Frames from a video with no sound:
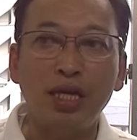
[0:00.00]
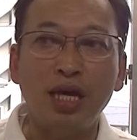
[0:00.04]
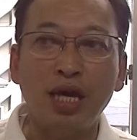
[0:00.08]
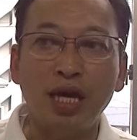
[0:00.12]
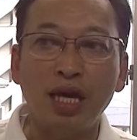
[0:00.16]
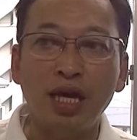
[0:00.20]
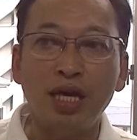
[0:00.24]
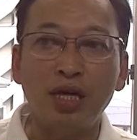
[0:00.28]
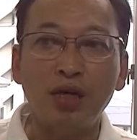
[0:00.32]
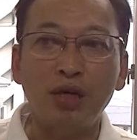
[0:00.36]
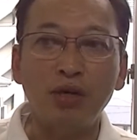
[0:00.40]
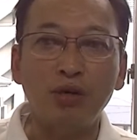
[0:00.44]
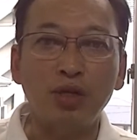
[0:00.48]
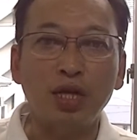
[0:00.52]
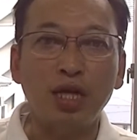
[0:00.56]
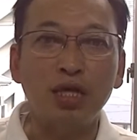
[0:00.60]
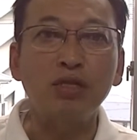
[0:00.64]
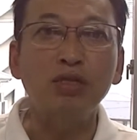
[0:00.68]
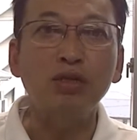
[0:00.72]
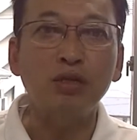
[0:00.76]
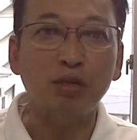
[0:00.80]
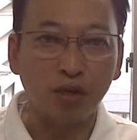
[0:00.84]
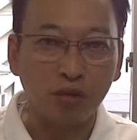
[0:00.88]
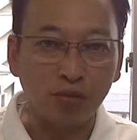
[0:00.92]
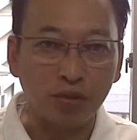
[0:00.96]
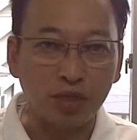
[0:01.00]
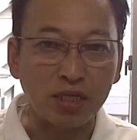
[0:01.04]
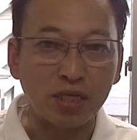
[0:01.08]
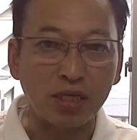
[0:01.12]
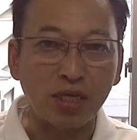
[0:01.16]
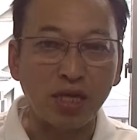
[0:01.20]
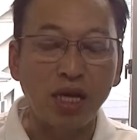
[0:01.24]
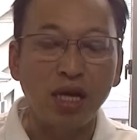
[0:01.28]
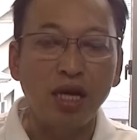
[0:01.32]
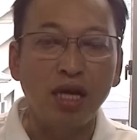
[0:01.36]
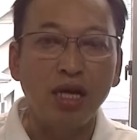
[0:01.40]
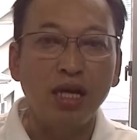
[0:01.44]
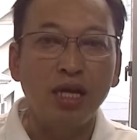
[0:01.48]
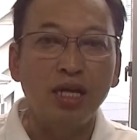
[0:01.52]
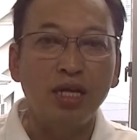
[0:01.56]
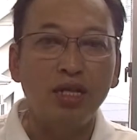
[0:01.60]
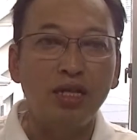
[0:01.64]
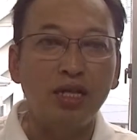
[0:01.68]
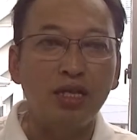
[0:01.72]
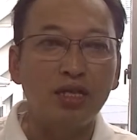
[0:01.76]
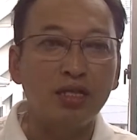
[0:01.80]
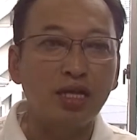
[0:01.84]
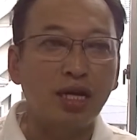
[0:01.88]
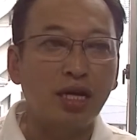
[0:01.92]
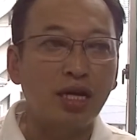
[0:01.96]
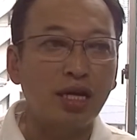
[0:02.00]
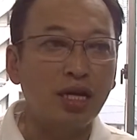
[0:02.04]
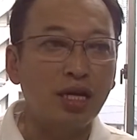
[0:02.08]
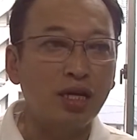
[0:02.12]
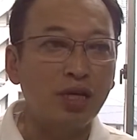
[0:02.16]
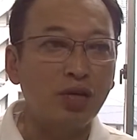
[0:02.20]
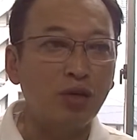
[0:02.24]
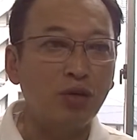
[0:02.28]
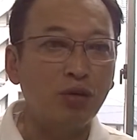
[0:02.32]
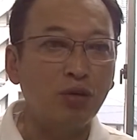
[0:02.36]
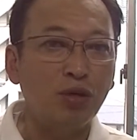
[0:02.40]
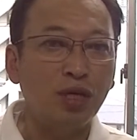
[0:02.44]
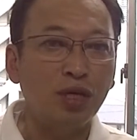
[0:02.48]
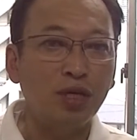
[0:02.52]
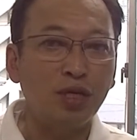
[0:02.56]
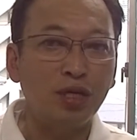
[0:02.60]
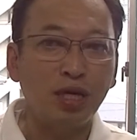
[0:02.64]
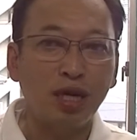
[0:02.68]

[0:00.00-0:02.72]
えー、今日休んでおりますですから今日は